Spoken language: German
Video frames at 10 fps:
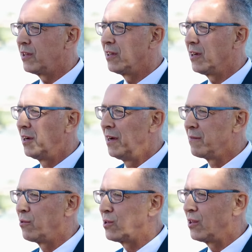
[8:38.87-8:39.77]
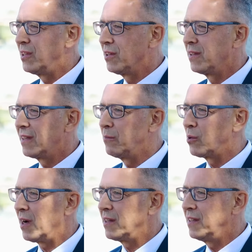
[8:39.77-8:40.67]
in einer funktionierenden
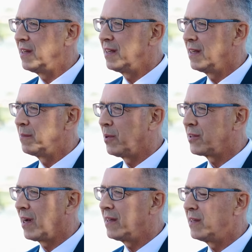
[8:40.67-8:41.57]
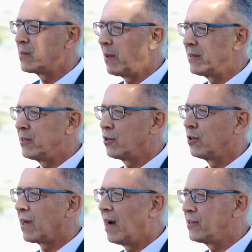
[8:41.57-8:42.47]
Demokratie eine Partei, die 20
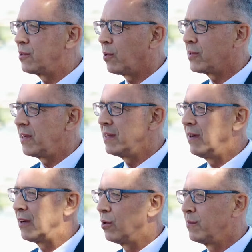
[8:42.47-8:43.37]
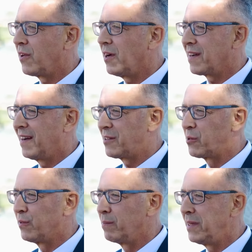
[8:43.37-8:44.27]
oder 30 Prozent Wählerumfragen hat,
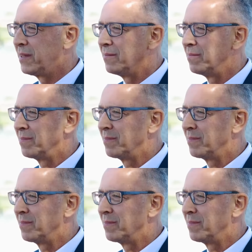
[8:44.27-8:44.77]
zu verbieten.